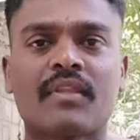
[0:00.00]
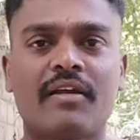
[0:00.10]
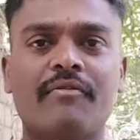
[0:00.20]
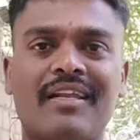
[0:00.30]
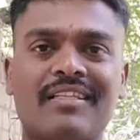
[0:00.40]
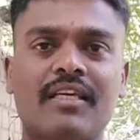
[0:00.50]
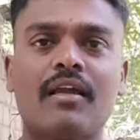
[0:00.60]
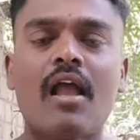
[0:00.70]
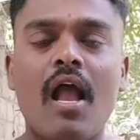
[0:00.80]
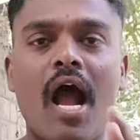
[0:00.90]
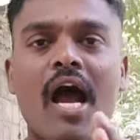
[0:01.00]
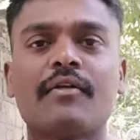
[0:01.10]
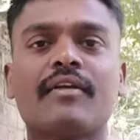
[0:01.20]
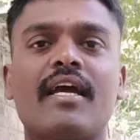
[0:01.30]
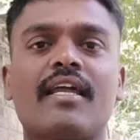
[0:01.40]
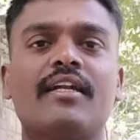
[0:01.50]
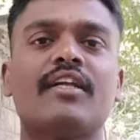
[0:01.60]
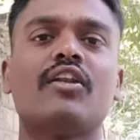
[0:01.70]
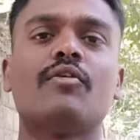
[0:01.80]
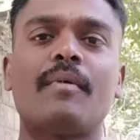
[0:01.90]
ఎవరైతే ఆరు
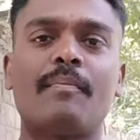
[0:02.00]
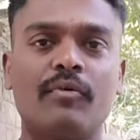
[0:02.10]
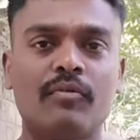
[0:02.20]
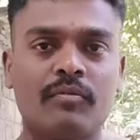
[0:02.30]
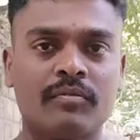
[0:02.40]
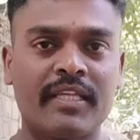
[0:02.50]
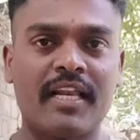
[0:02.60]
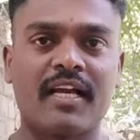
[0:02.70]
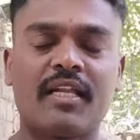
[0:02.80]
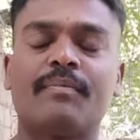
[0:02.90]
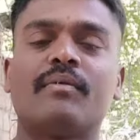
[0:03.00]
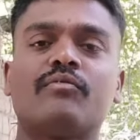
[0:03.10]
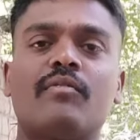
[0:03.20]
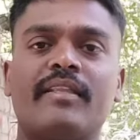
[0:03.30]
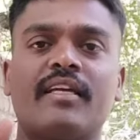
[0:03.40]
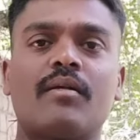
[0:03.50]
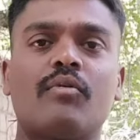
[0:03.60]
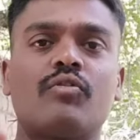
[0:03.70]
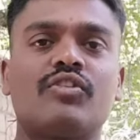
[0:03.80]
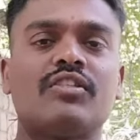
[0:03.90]
గ్యారంటీలో అప్పుడు తెలంగాణ ప్రభుత్వం
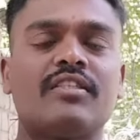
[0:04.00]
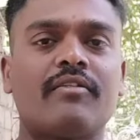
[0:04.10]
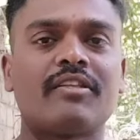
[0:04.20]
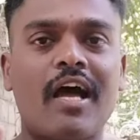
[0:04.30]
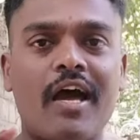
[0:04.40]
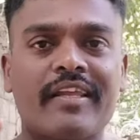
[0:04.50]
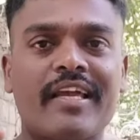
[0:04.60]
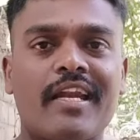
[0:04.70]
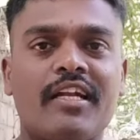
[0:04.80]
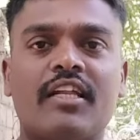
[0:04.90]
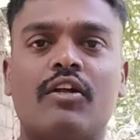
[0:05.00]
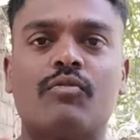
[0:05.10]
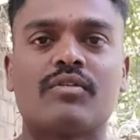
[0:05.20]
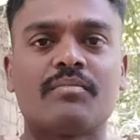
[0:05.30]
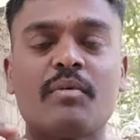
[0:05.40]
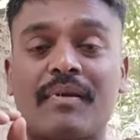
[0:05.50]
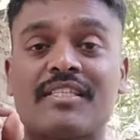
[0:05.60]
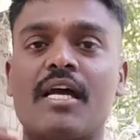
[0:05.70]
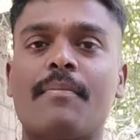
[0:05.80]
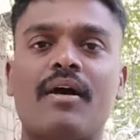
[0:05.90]
అధికారంలోకి వచ్చిన తర్వాత ఆరు గ్యారంటీల కోసము
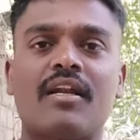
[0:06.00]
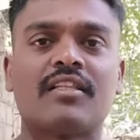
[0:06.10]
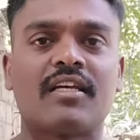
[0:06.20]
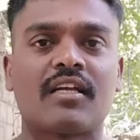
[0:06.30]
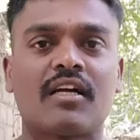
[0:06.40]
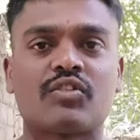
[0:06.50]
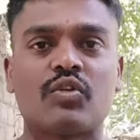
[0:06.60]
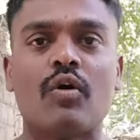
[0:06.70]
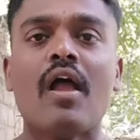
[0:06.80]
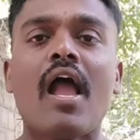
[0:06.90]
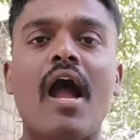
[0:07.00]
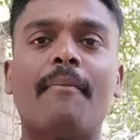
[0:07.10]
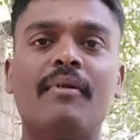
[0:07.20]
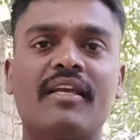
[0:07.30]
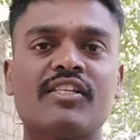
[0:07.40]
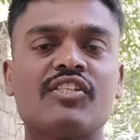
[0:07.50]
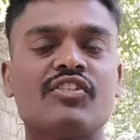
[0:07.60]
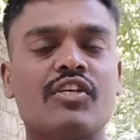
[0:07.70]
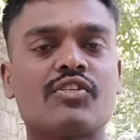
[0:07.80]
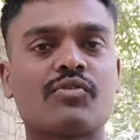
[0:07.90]
ప్రజాపాలన దరఖాస్తులో అప్లికేషన్
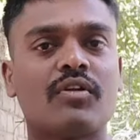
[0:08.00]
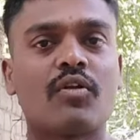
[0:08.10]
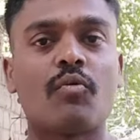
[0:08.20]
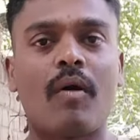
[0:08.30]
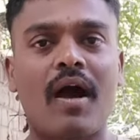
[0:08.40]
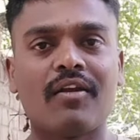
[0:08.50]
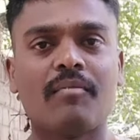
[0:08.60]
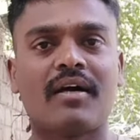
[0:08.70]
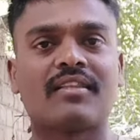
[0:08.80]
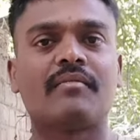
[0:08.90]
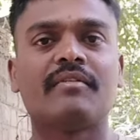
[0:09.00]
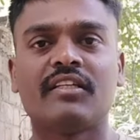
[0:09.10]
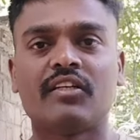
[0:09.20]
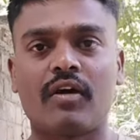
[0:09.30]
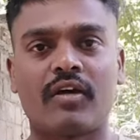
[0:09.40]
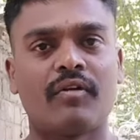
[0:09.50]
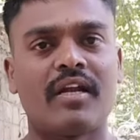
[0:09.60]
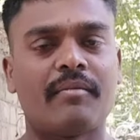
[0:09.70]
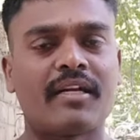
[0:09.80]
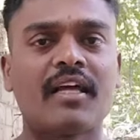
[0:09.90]
చేసుకున్నారో వాళ్ళు మాత్రమే దీంట్లో అర్హులు
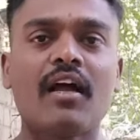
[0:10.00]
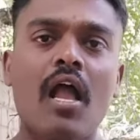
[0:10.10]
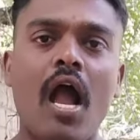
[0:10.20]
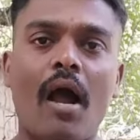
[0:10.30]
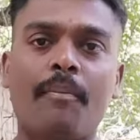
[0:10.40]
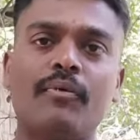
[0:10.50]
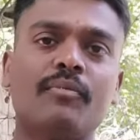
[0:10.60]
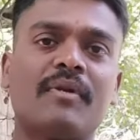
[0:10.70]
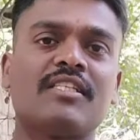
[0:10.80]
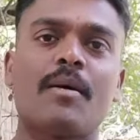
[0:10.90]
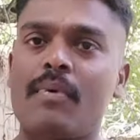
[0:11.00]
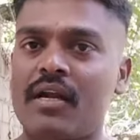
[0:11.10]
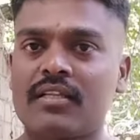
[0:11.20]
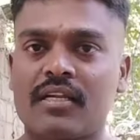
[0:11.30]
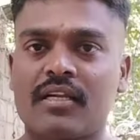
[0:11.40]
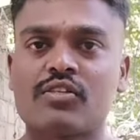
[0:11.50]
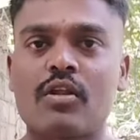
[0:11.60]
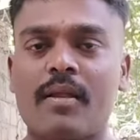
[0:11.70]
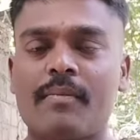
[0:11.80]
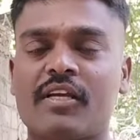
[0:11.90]
అనమాట అప్పుడు ప్రజాపాలన
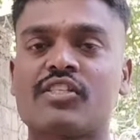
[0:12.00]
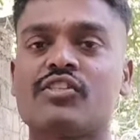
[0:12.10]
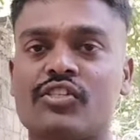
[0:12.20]
దరఖాస్తులో అప్లికేషన్